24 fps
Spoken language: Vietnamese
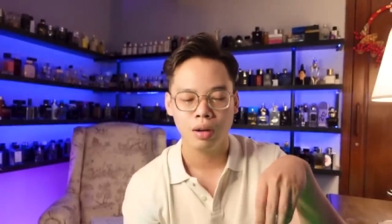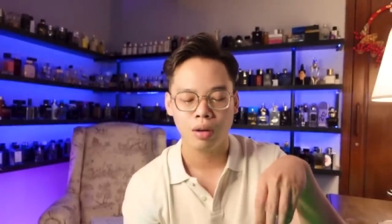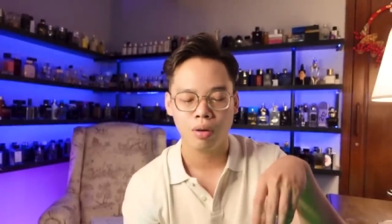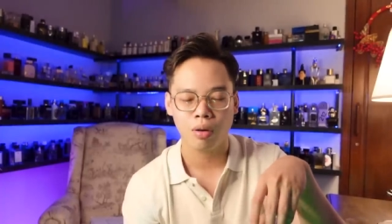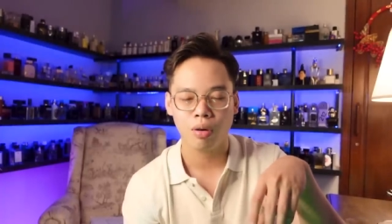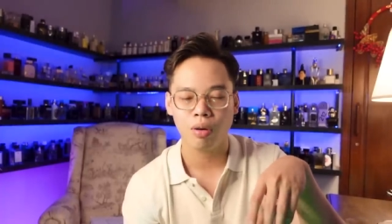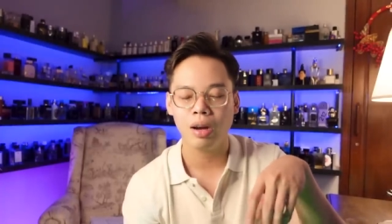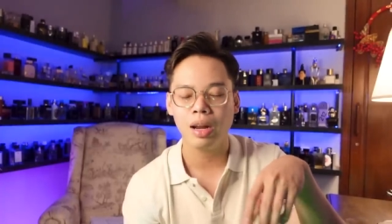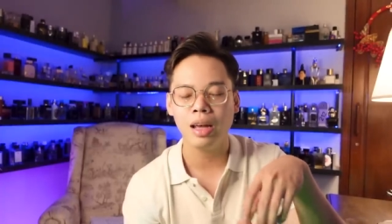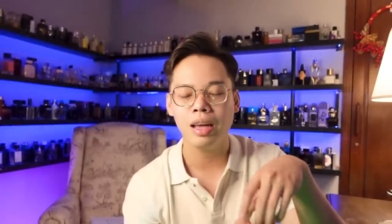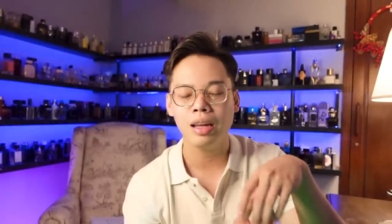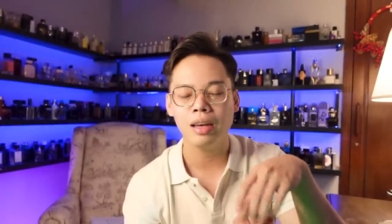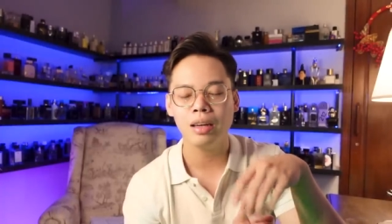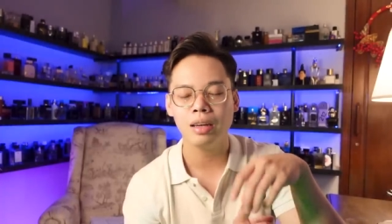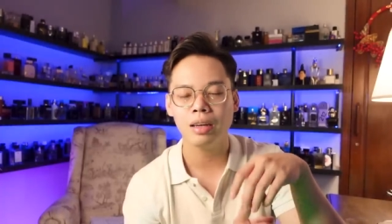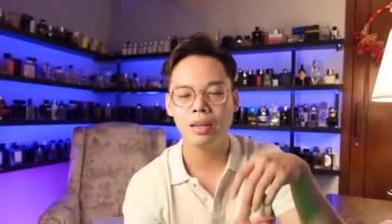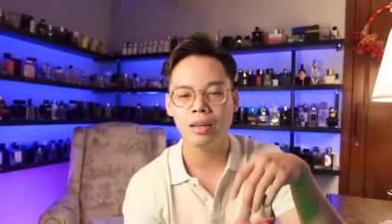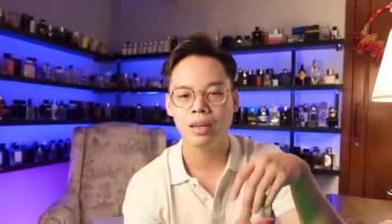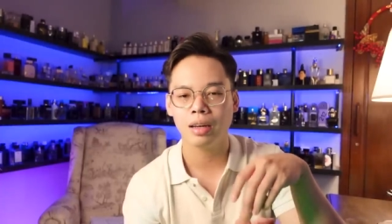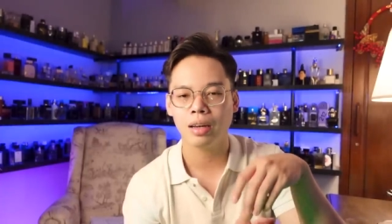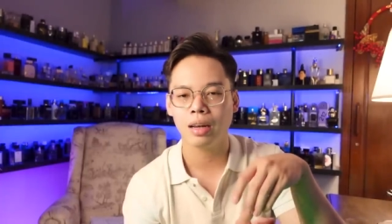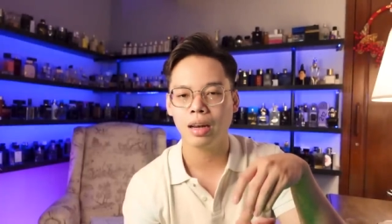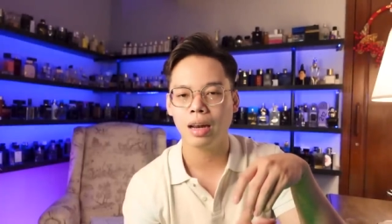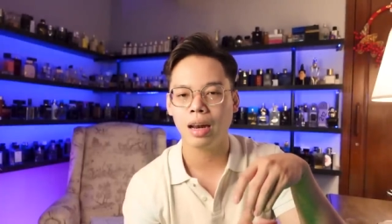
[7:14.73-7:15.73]
có nên
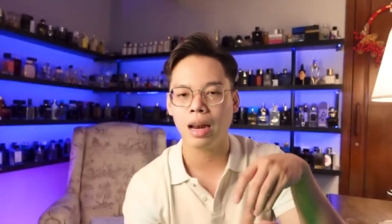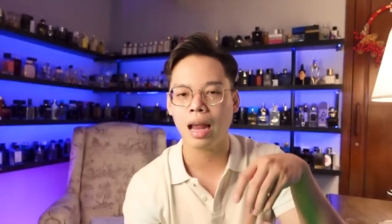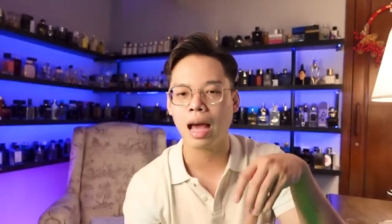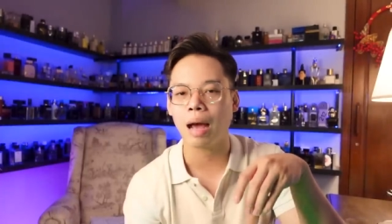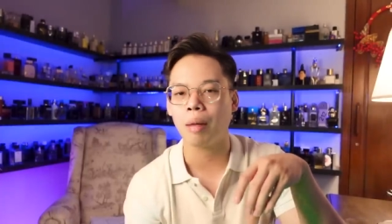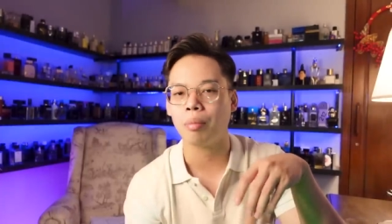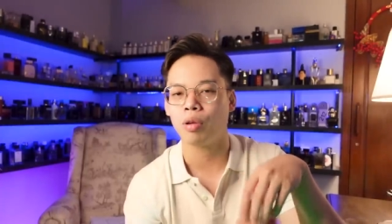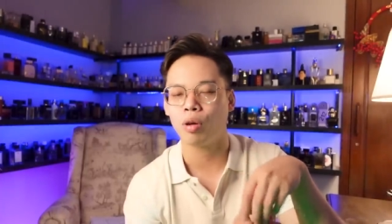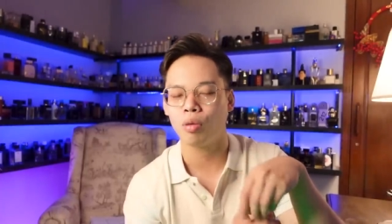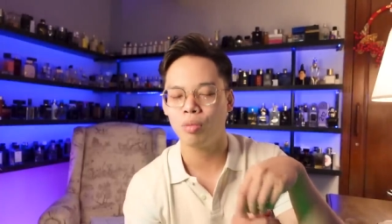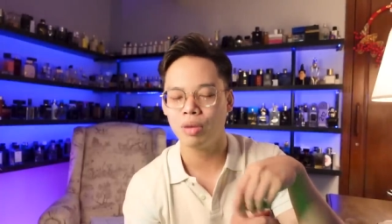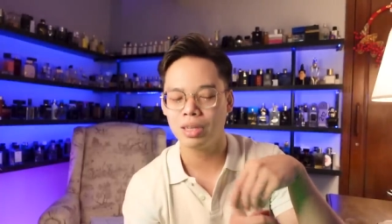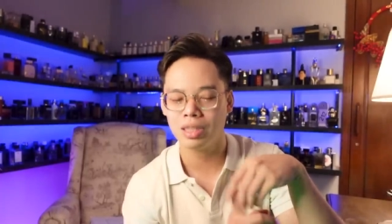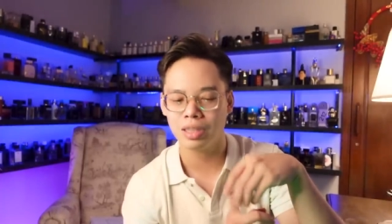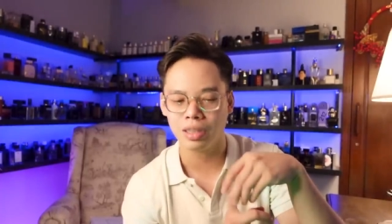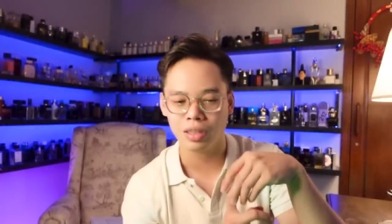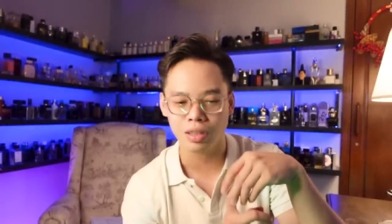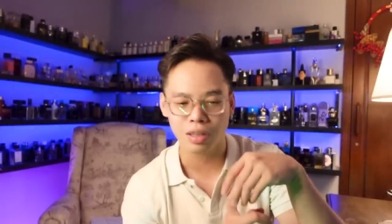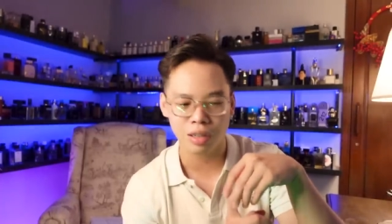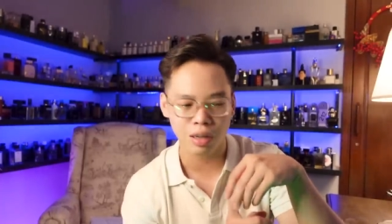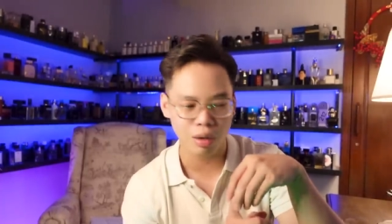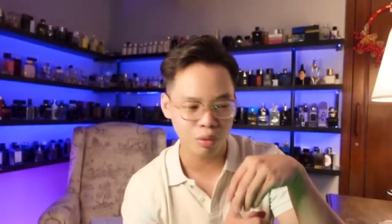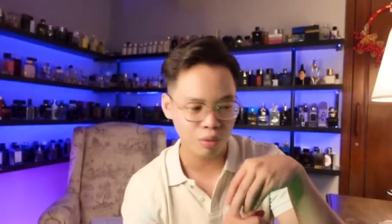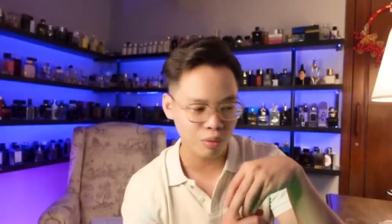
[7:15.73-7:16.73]
làm nó bây giờ
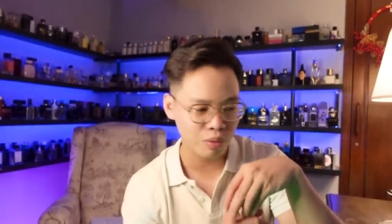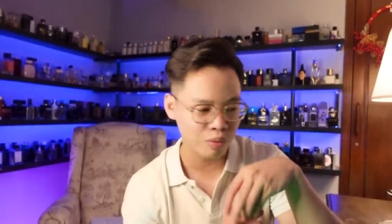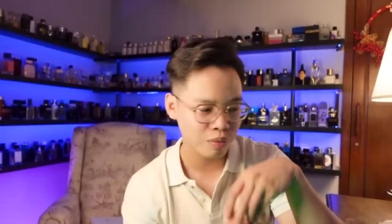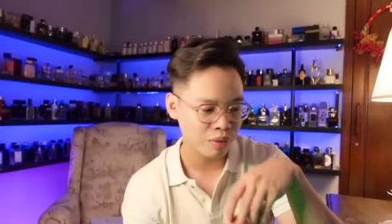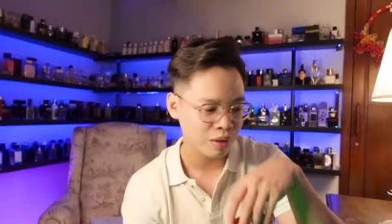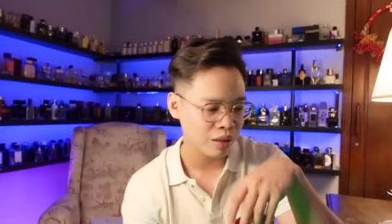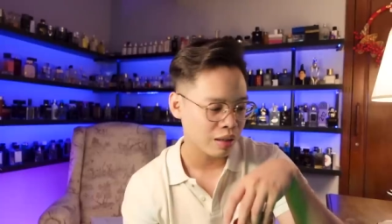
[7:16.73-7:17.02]
không